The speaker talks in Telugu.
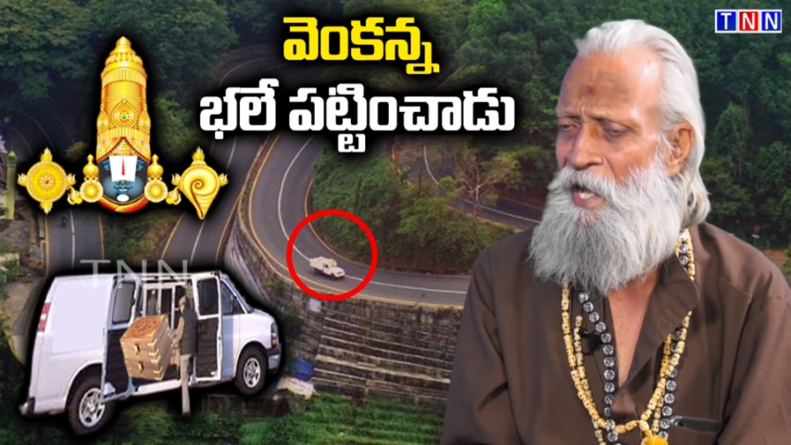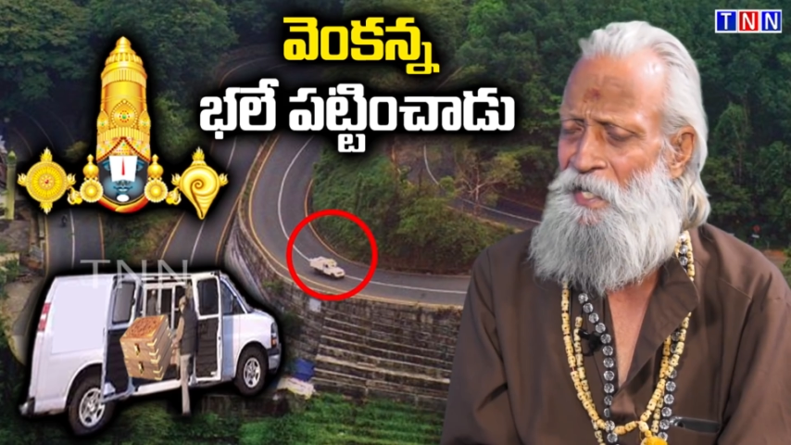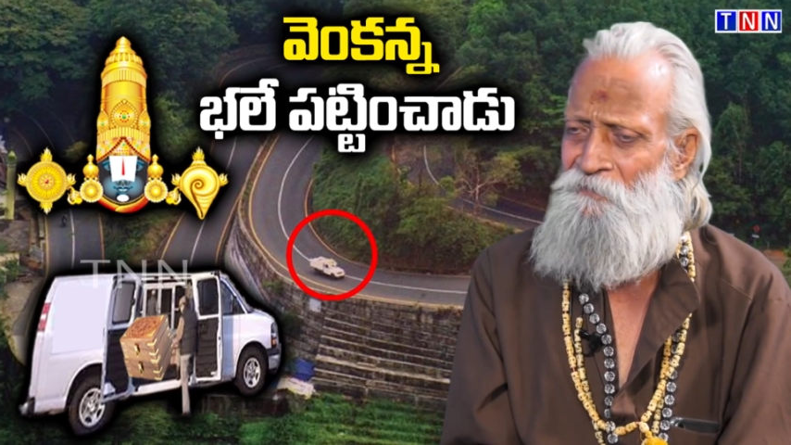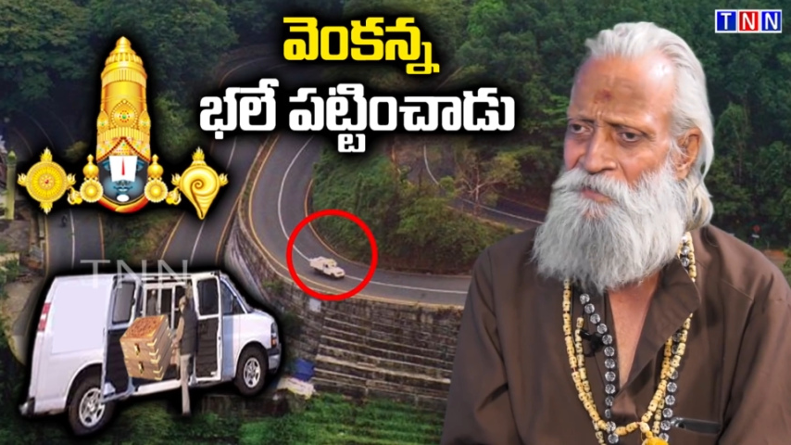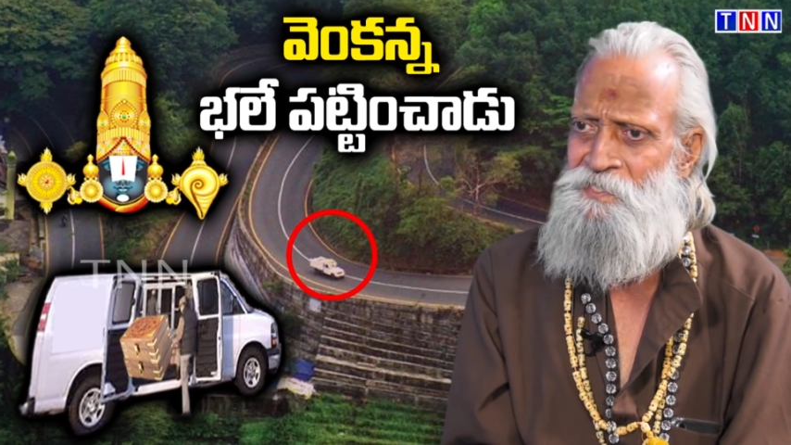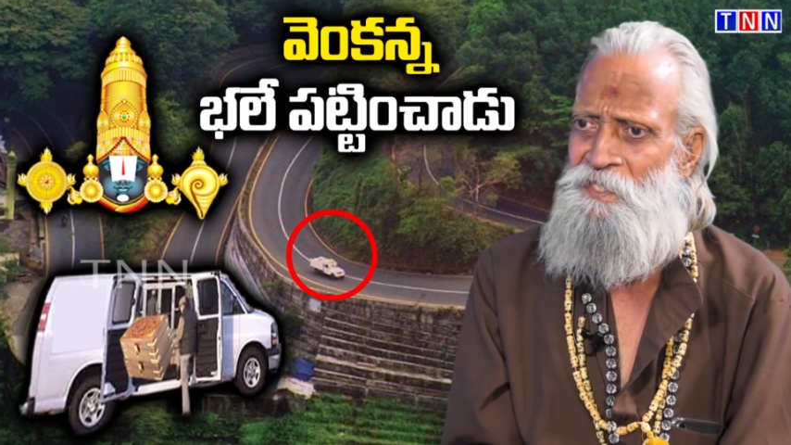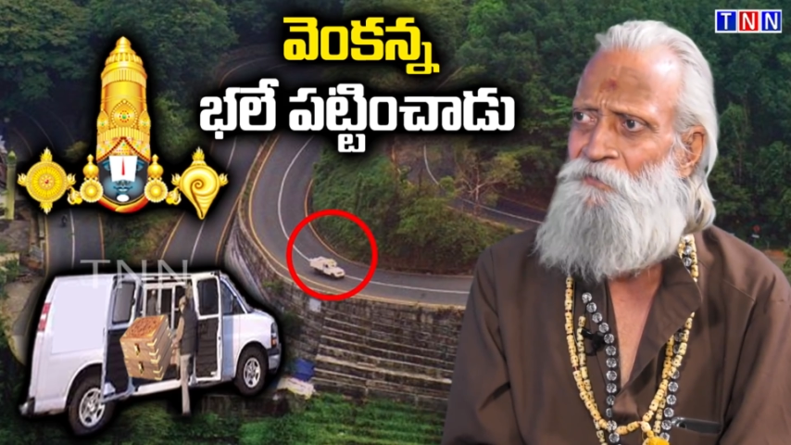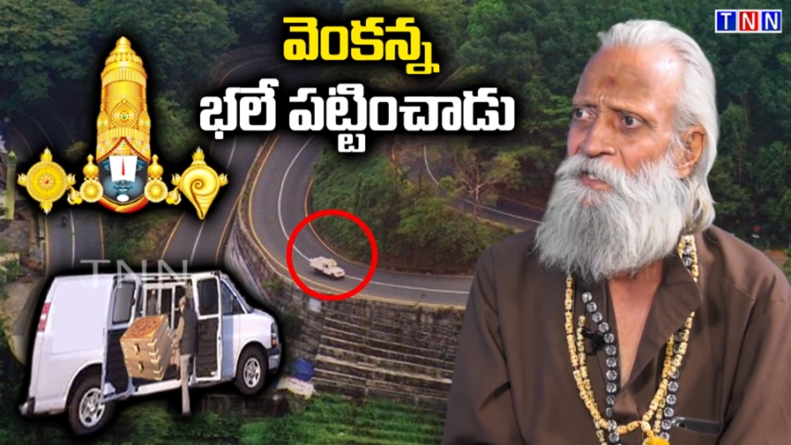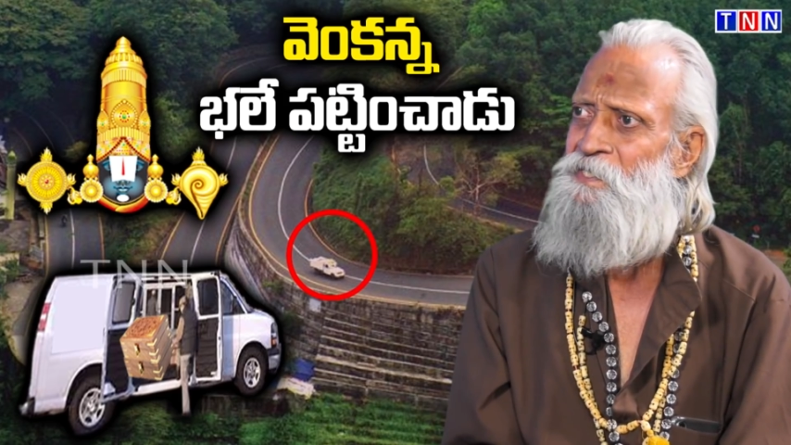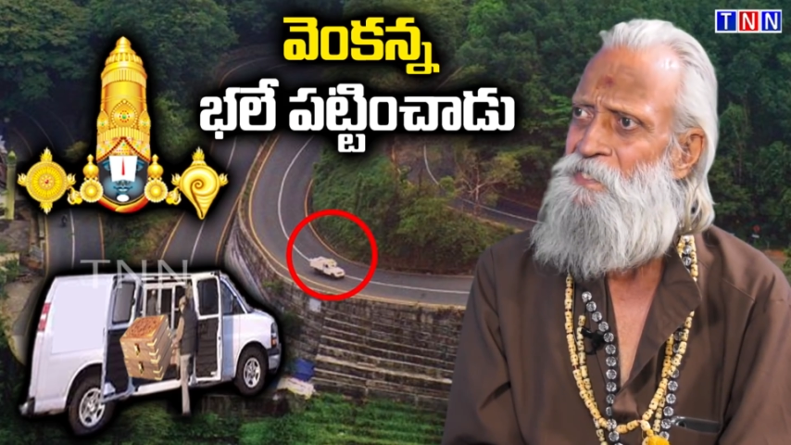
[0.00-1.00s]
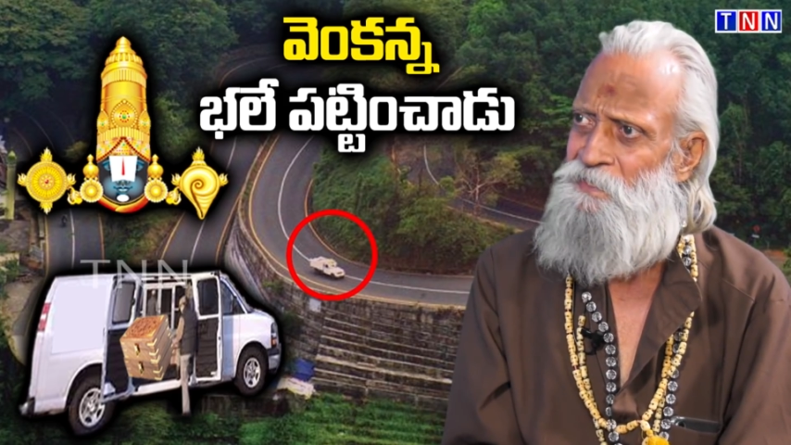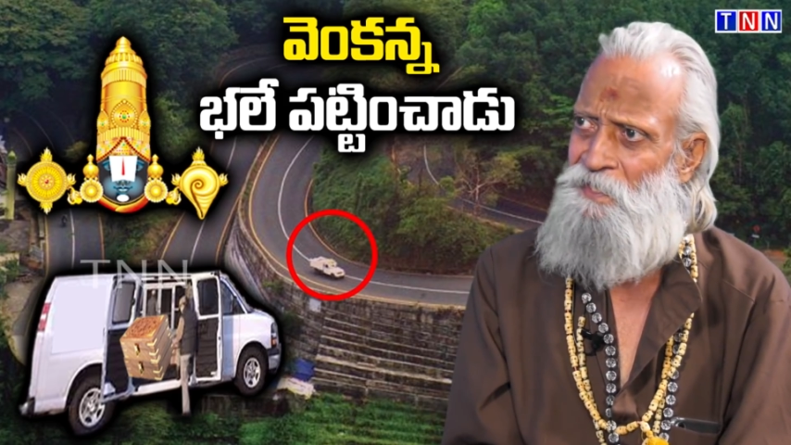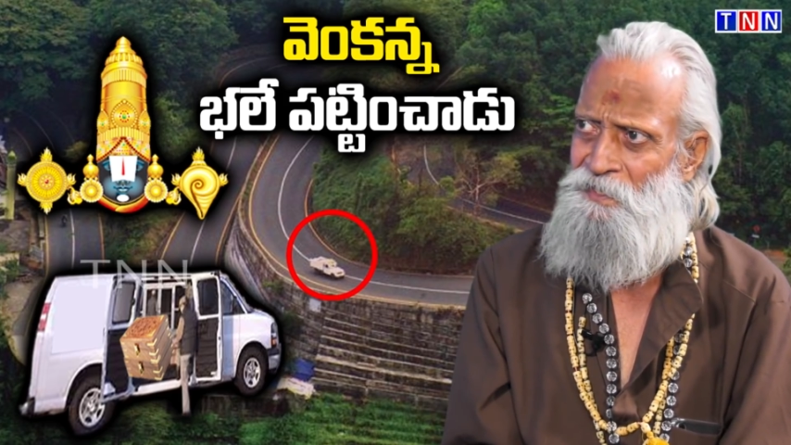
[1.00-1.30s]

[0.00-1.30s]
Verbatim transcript: ఆయన వేసేటువంటి శిక్ష